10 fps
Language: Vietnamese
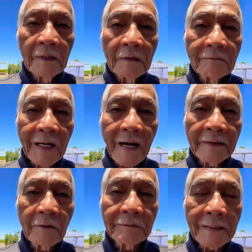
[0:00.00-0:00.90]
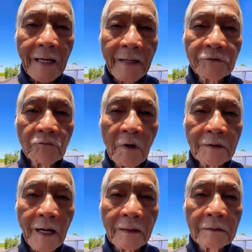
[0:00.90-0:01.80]
Và Ngài cũng đã dạy chúng
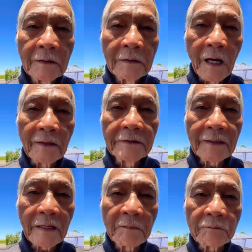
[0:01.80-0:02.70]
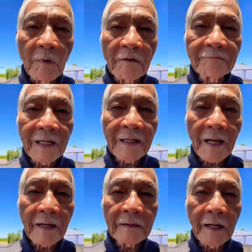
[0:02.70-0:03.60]
con rằng, hỡi những kẻ mệt mỏi và gánh
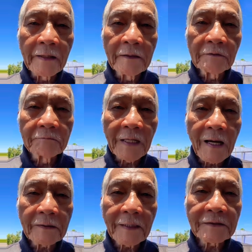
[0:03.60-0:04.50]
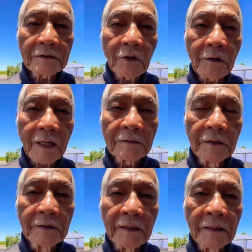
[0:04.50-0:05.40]
nặng, hãy đến cùng ta, ta sẽ cho các
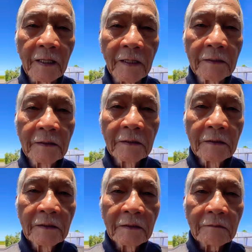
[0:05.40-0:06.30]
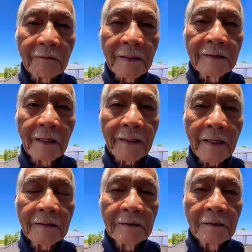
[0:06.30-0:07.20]
ngươi được yên nghỉ. Vậy giờ đây,